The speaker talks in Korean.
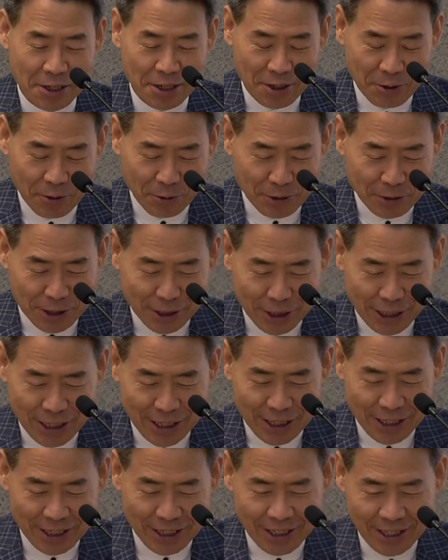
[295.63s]
오늘
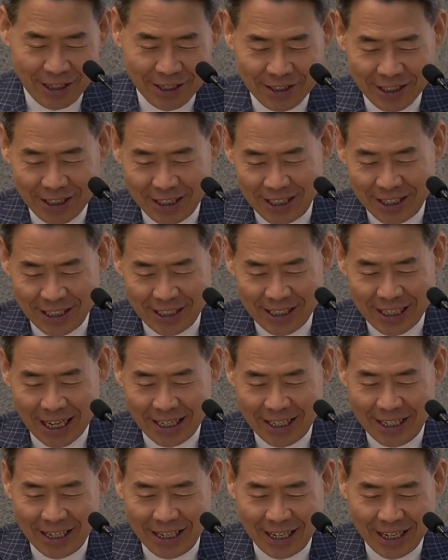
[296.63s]
이, 이, 이
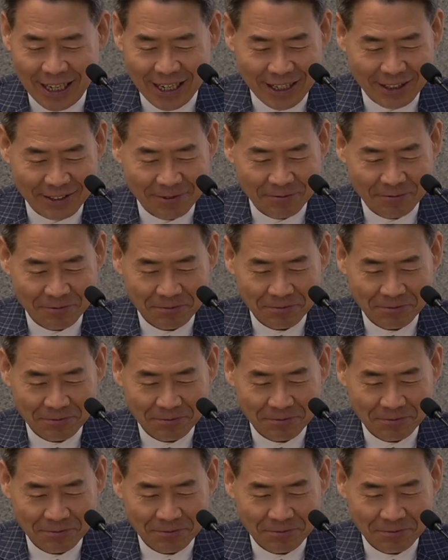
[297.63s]
이야기가